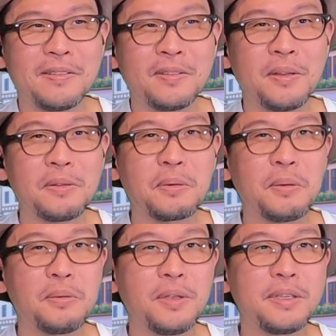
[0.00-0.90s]
なんで
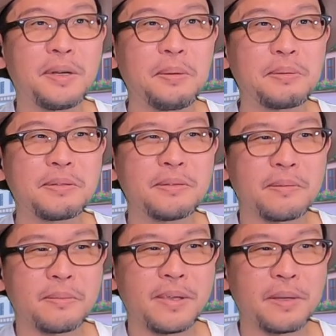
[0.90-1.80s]
こんな移行すん
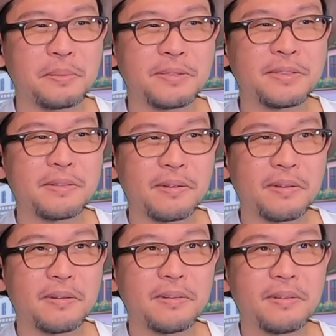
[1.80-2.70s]
の名物って。
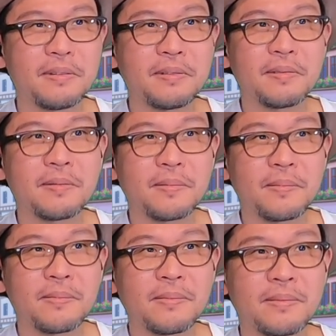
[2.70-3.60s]

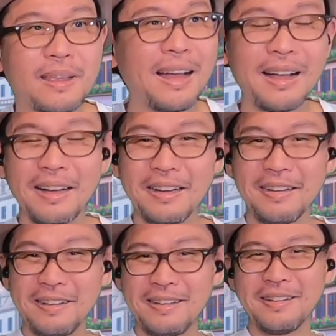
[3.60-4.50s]
あ
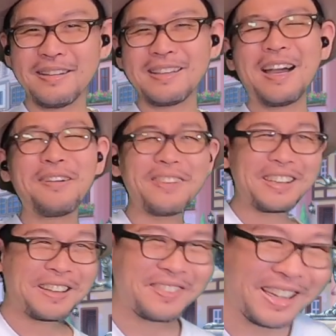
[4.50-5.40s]
やば
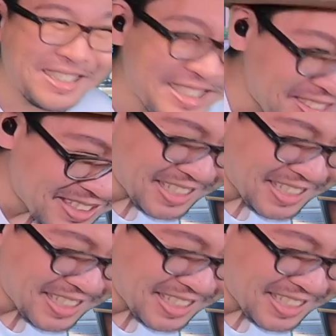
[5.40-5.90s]
いやばい。ちょっと